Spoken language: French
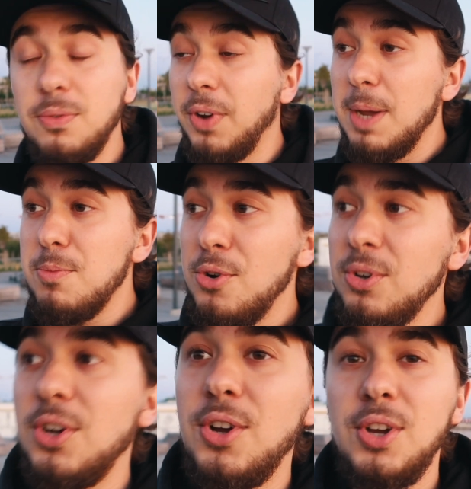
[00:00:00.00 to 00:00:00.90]

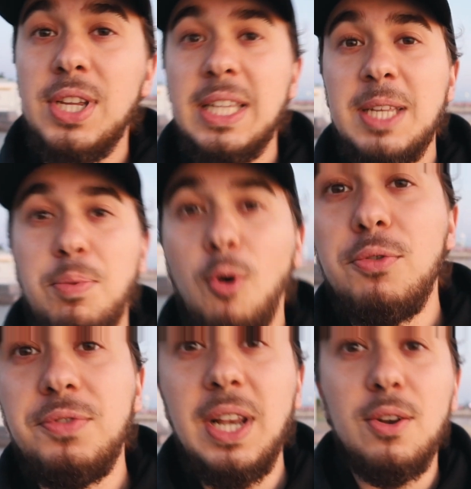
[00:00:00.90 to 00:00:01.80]
Vraiment, il y a des
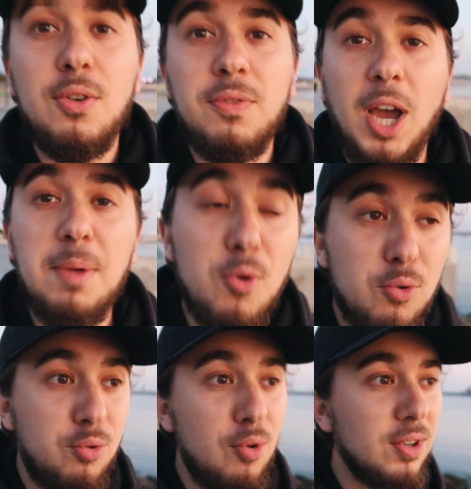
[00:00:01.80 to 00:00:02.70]
profils vraiment
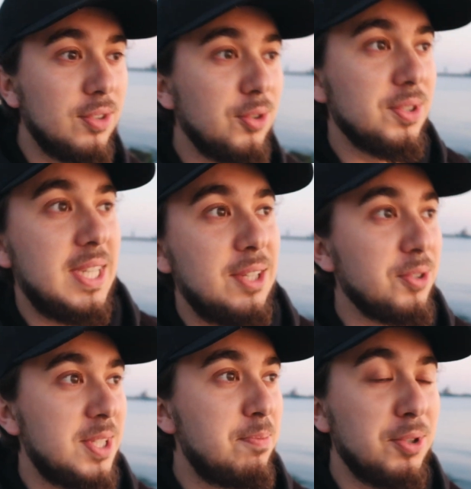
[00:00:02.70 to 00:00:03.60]
cool dans ces
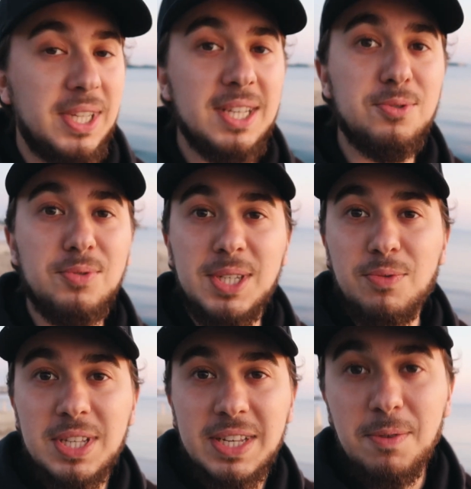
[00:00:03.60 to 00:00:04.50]
dans ces podcasts. Donc si
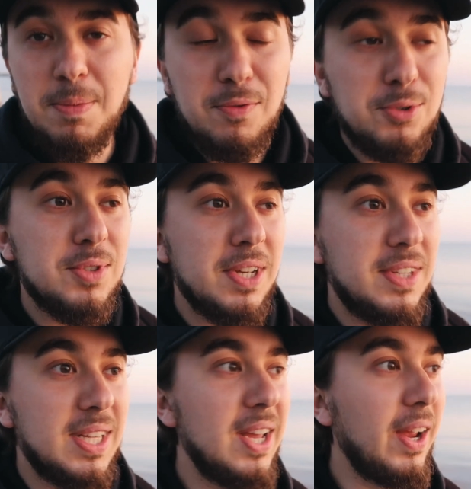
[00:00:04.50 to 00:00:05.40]
vous ne les avez pas vus, je vous
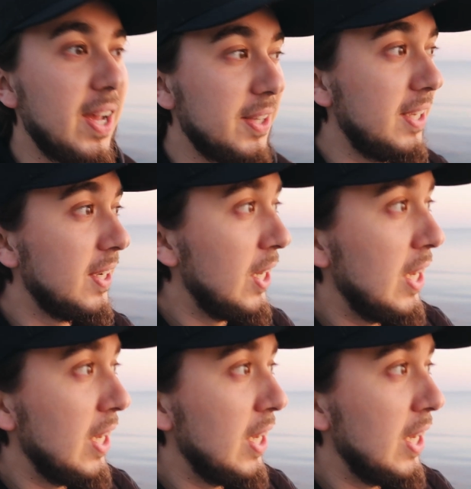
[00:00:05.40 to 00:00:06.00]
invite à les regarder.